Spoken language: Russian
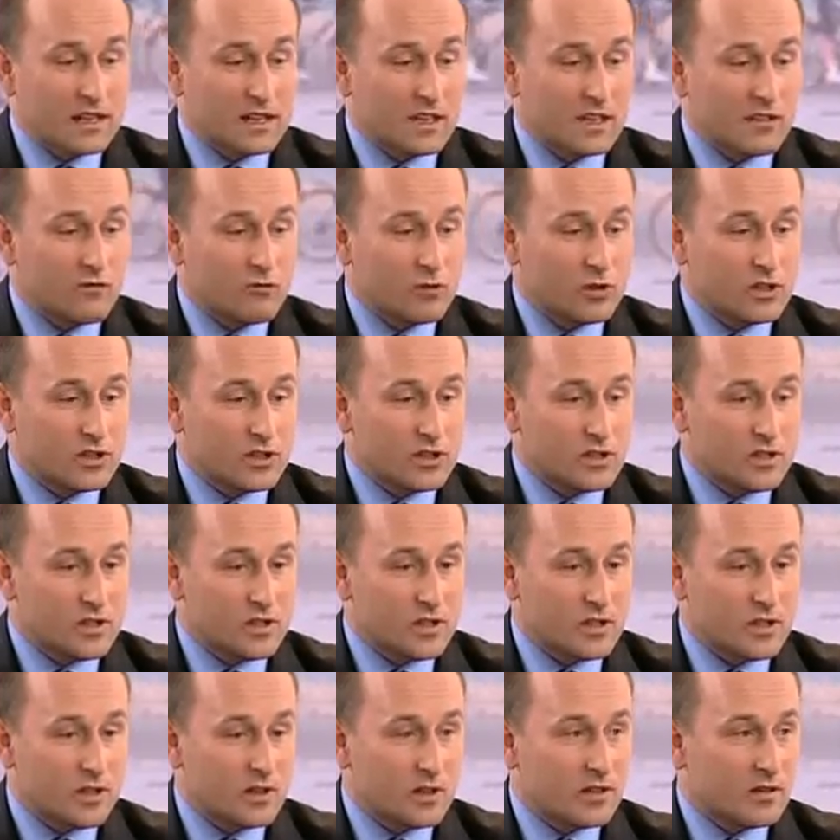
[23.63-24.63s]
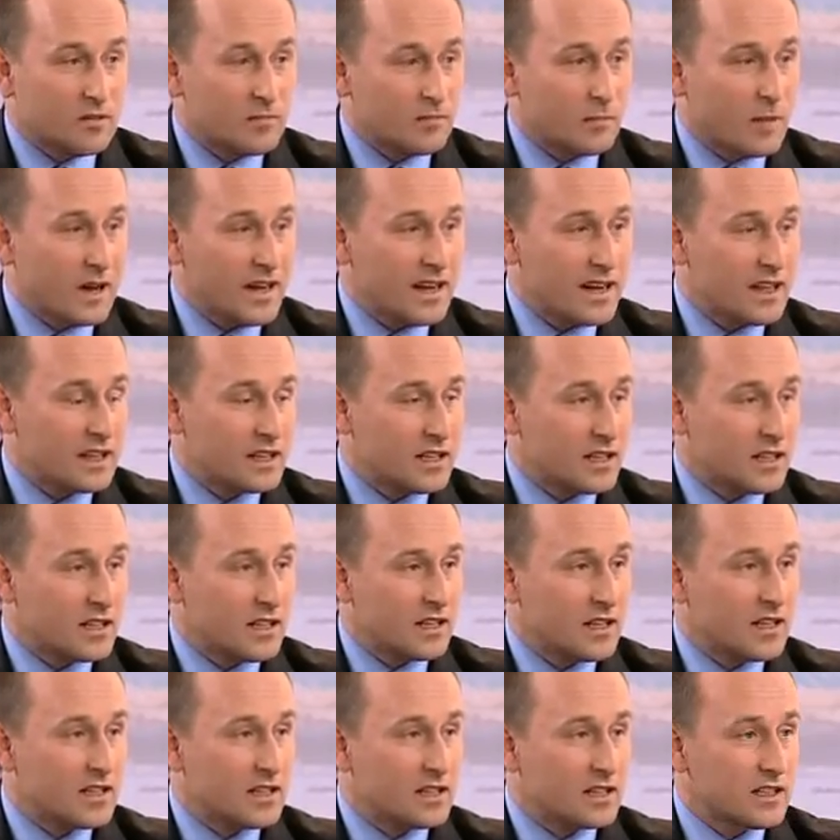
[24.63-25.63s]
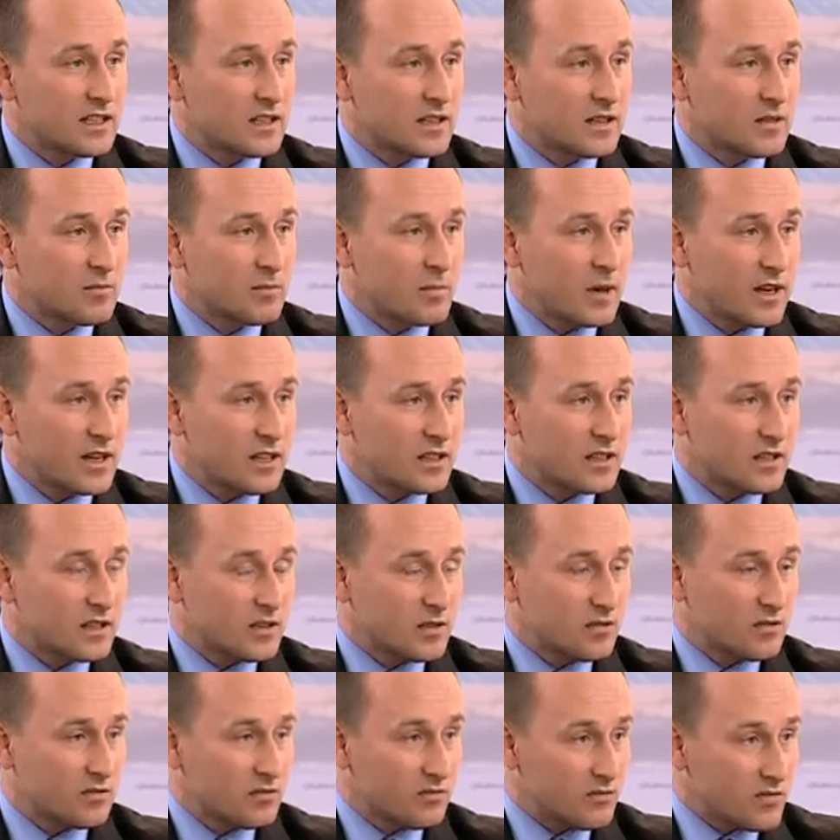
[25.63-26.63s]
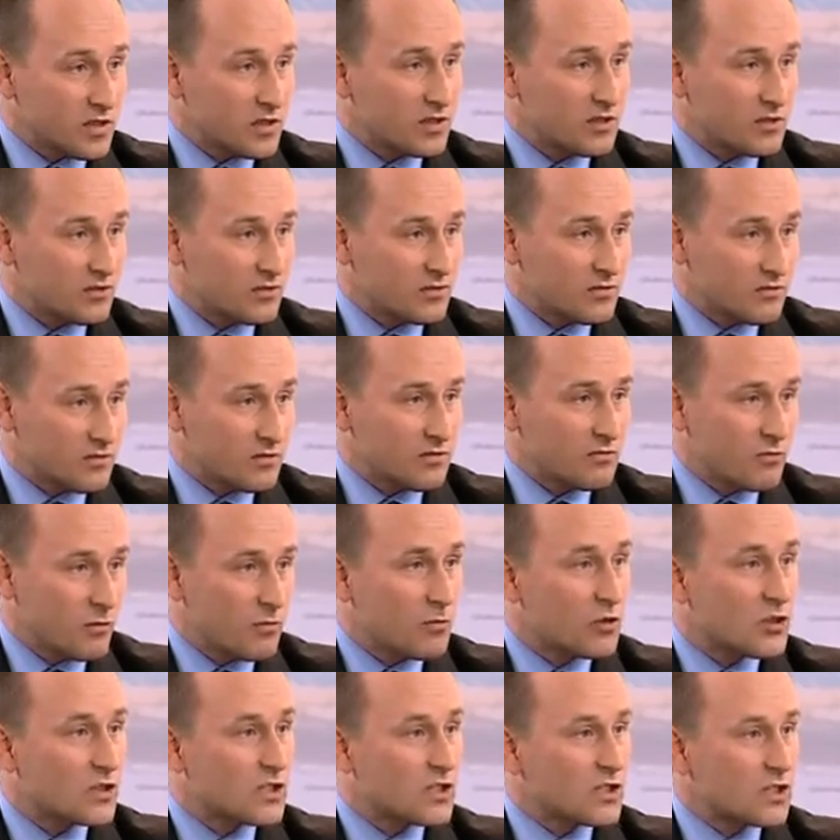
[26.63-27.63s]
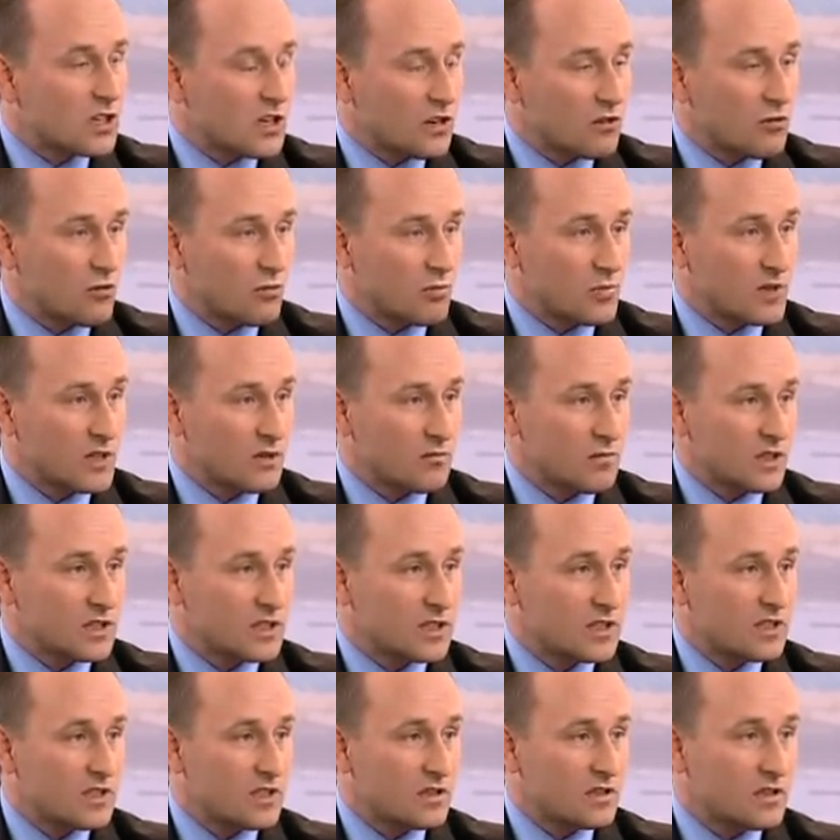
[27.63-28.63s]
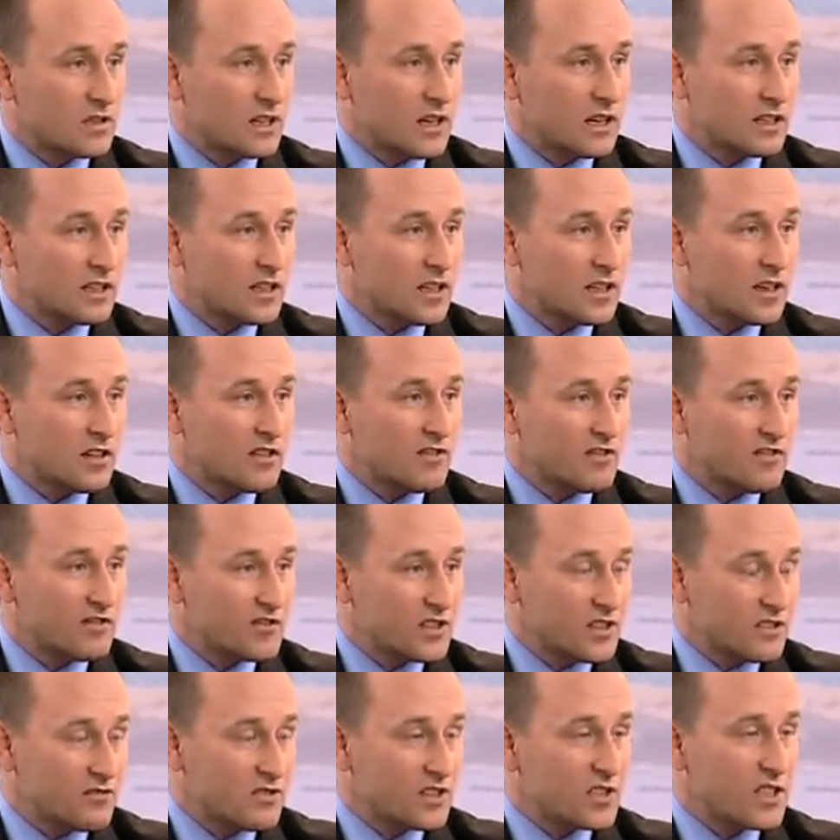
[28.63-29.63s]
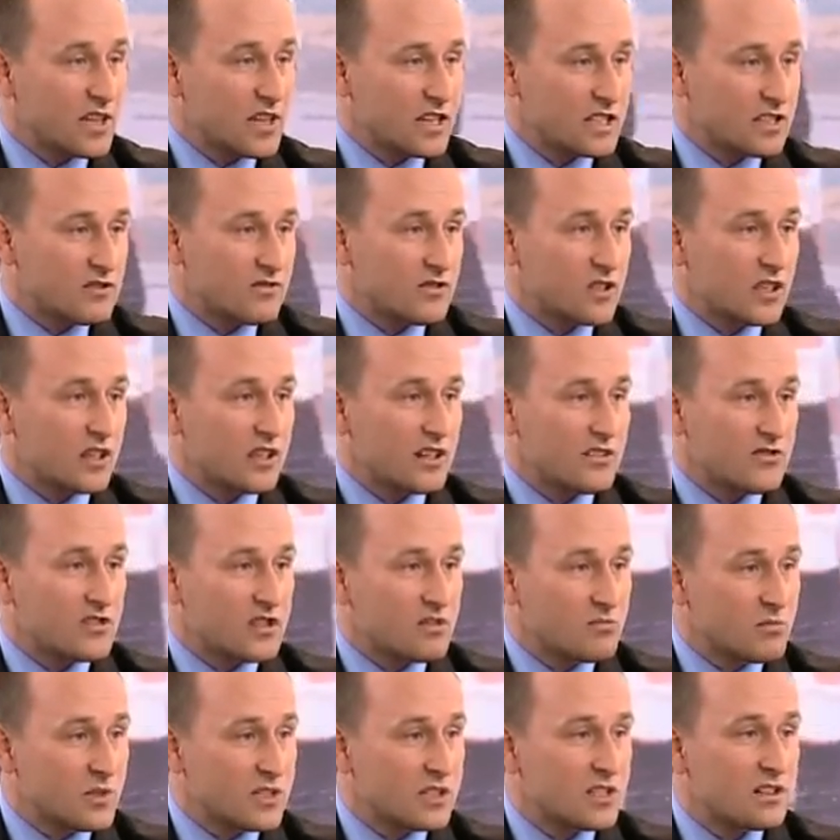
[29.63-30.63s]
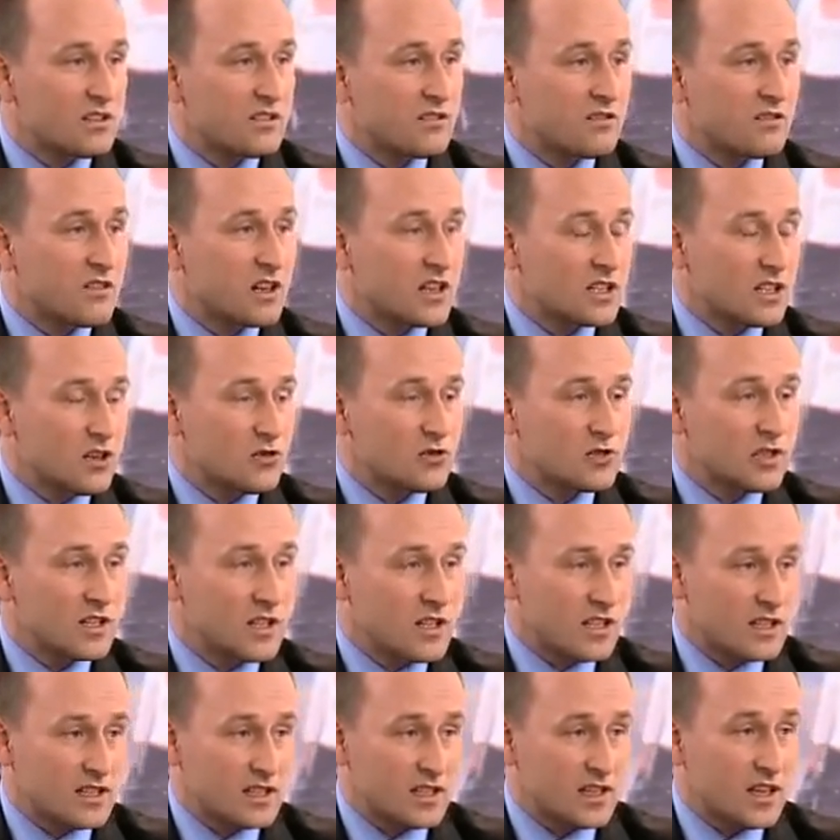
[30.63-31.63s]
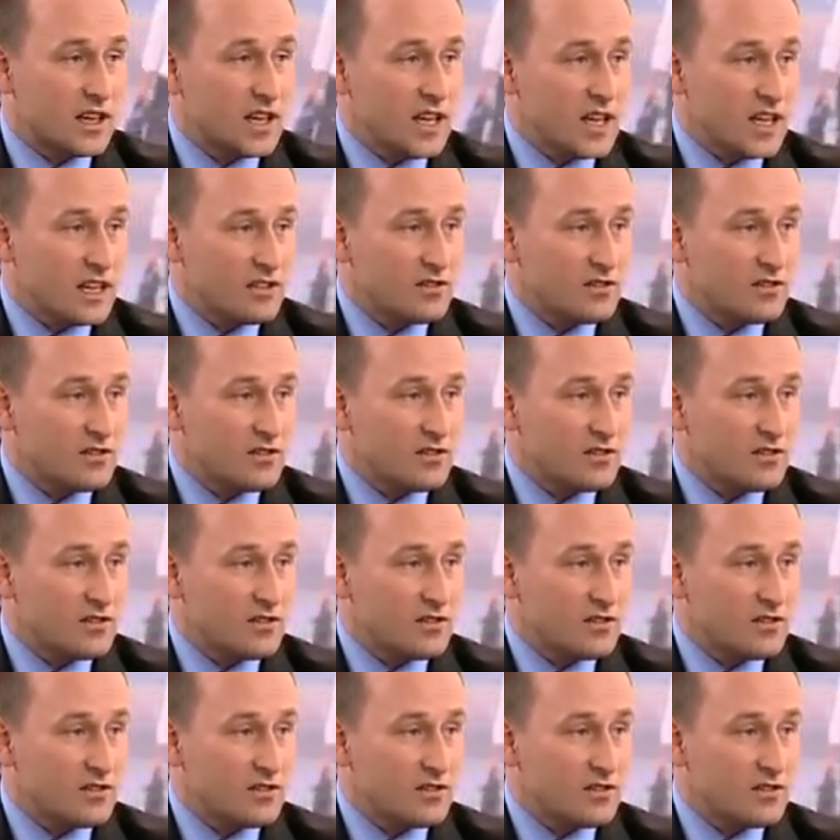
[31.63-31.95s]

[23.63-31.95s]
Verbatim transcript: Так вот, э, порядок – это порядок, ведь э, его можно широко понимать. Это угу. когда все высказывания, когда все мысли выражаются ясно.